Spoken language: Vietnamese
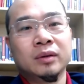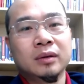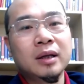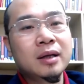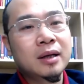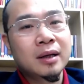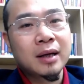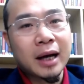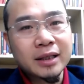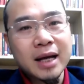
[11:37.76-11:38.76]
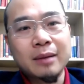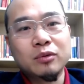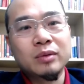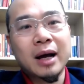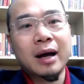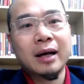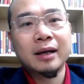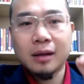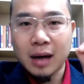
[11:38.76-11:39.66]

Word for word: Thế thì anh chị em chúng ta hãy